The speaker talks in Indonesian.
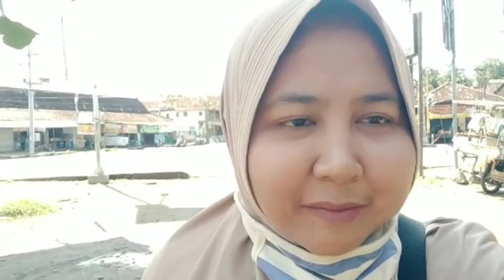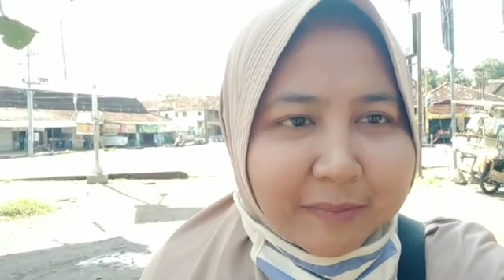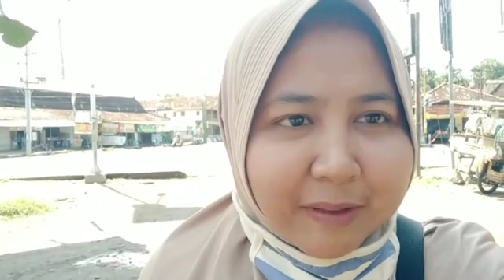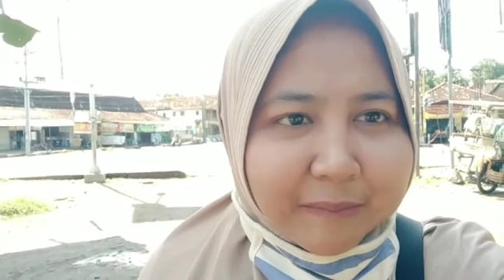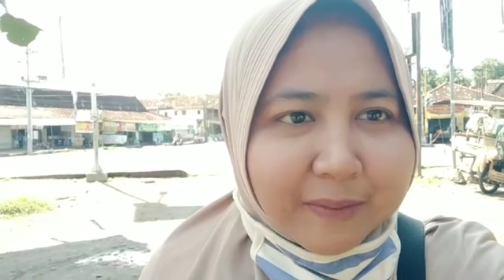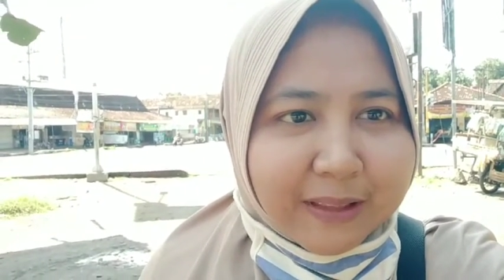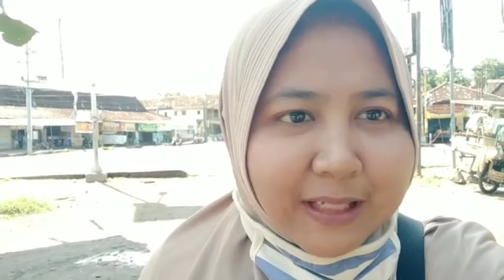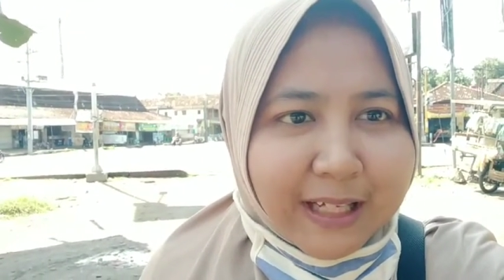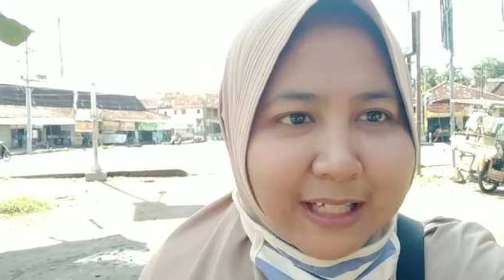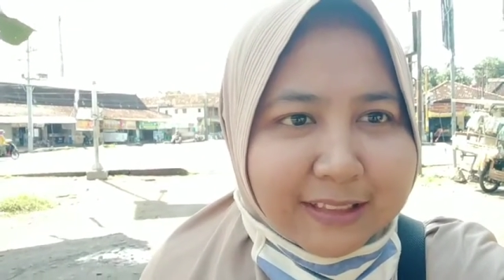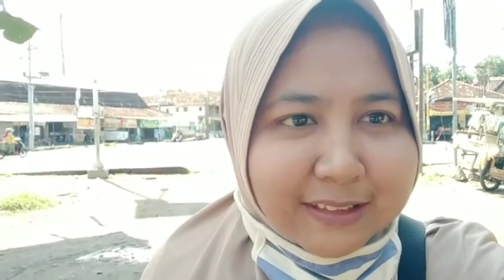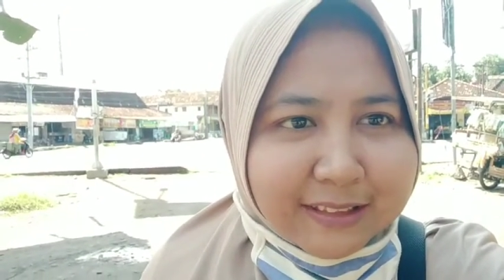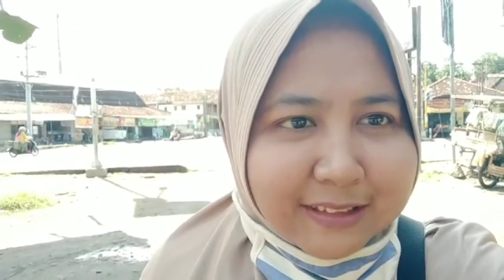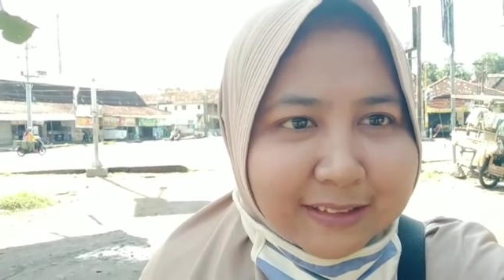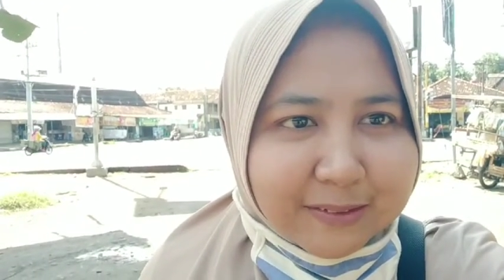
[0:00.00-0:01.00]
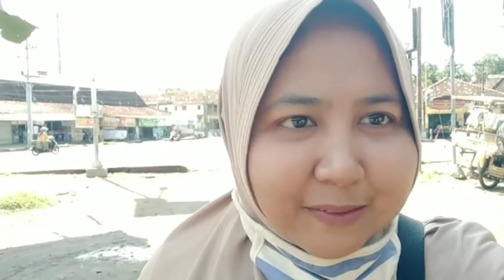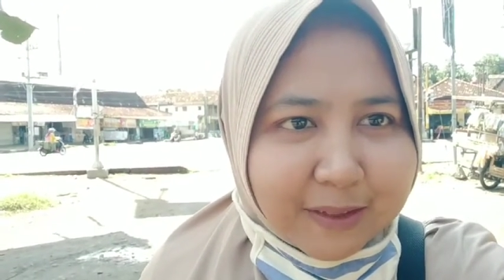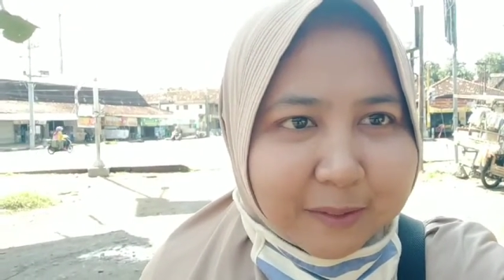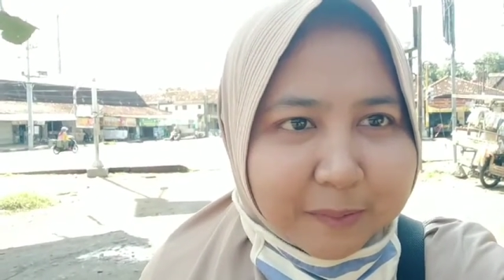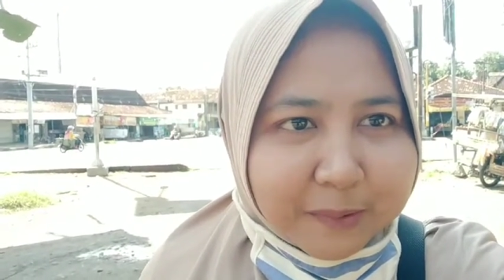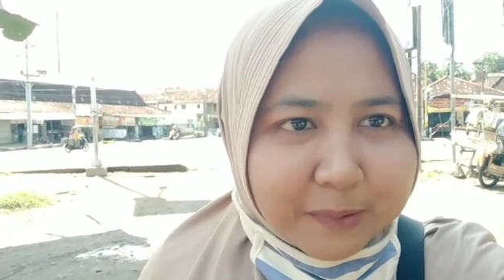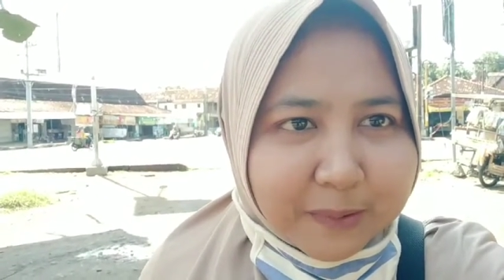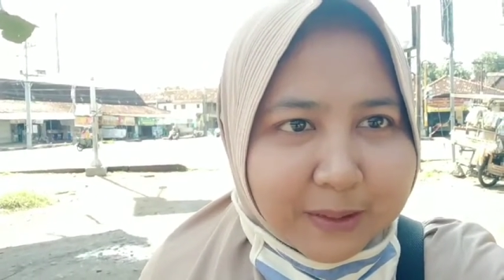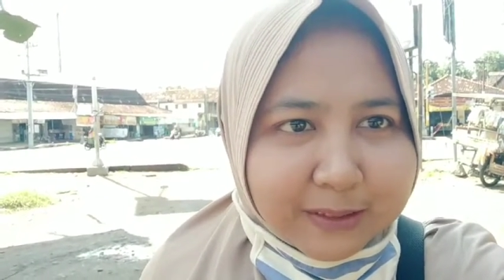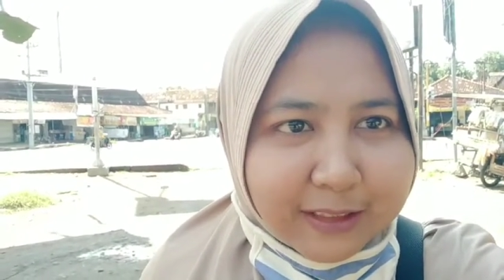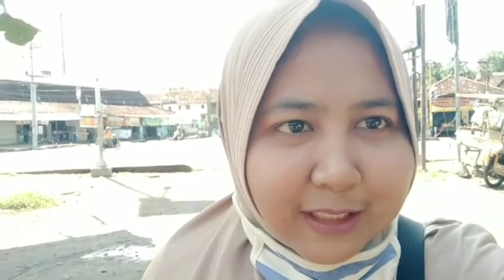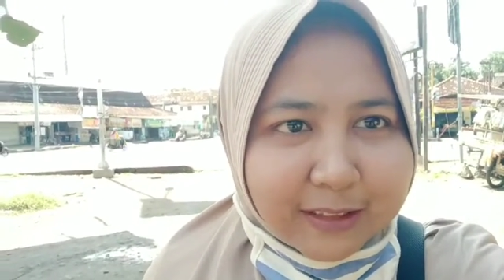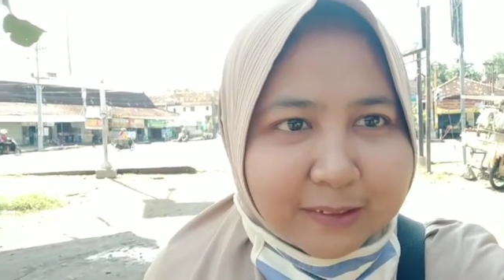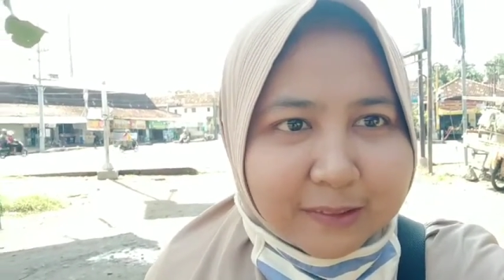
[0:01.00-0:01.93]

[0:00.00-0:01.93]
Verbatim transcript: 15 2021